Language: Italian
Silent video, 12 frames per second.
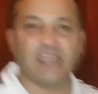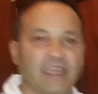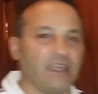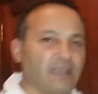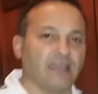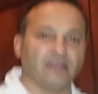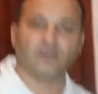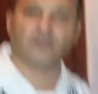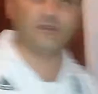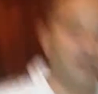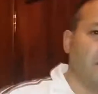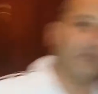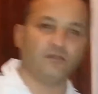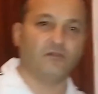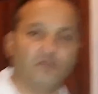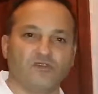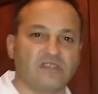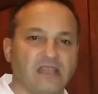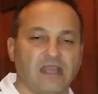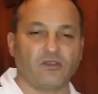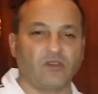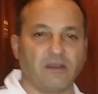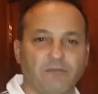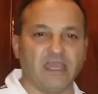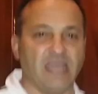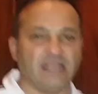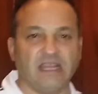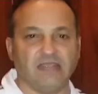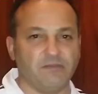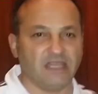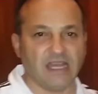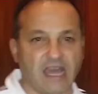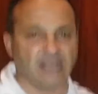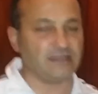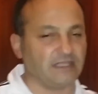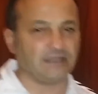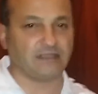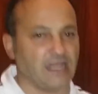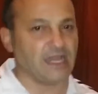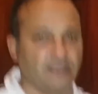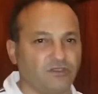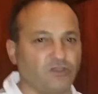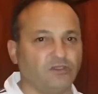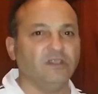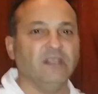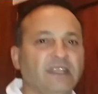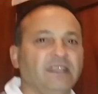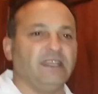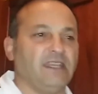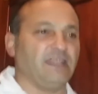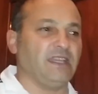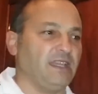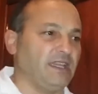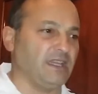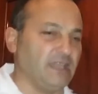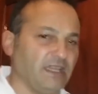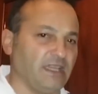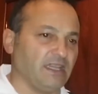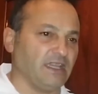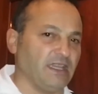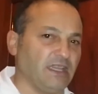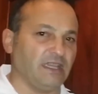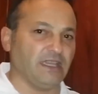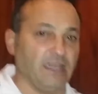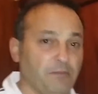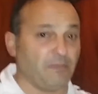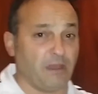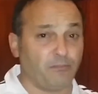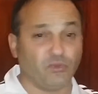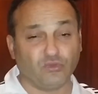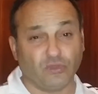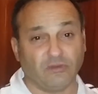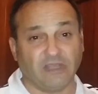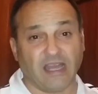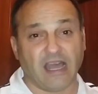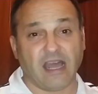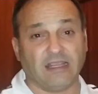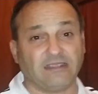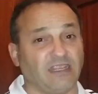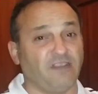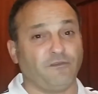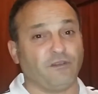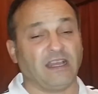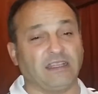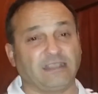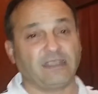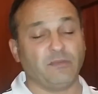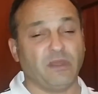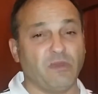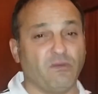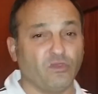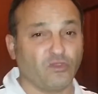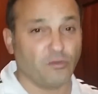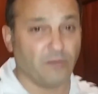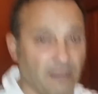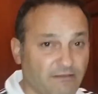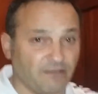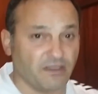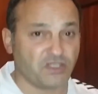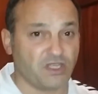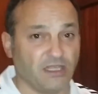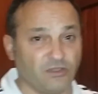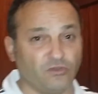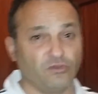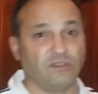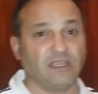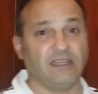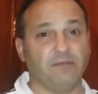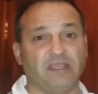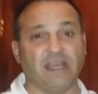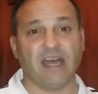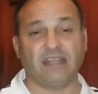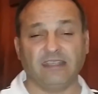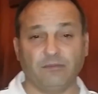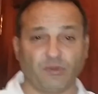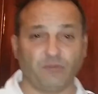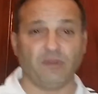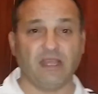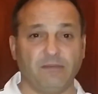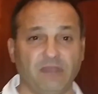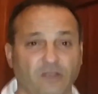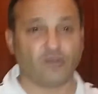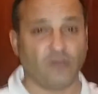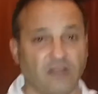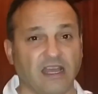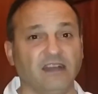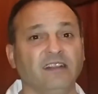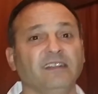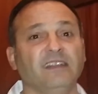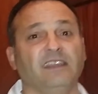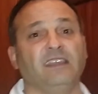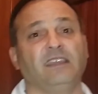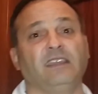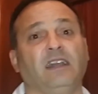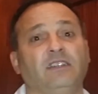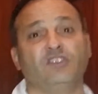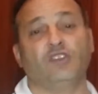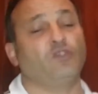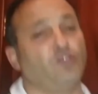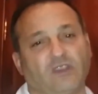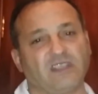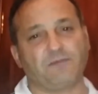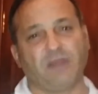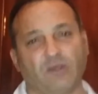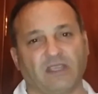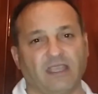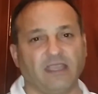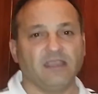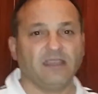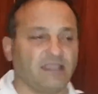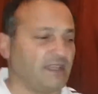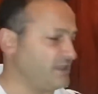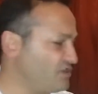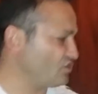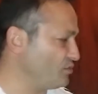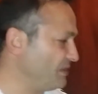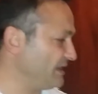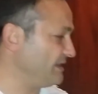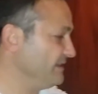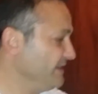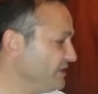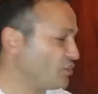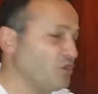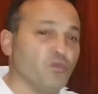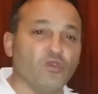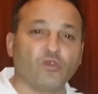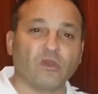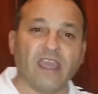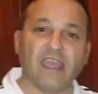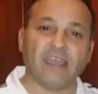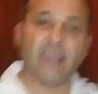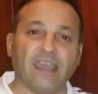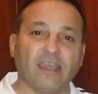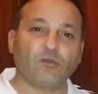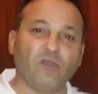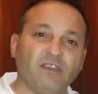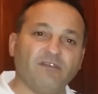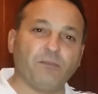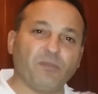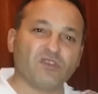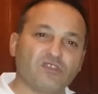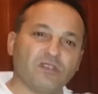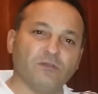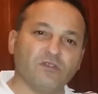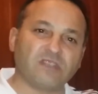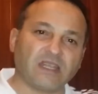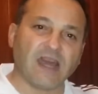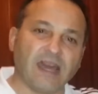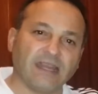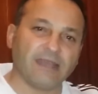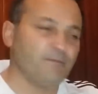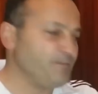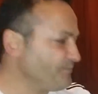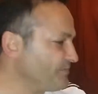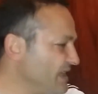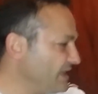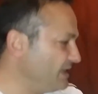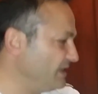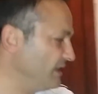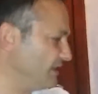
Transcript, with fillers: che eh, non, non, non sta ancora bene, Lemina altrettanto, e appunto in una telefonata che abbiamo avuto me l'avevi accennato tu che Lemina ha dei problemi ancora eh, al ginocchio che spero che, che superi comunque eh, qui vi posso illustrare il,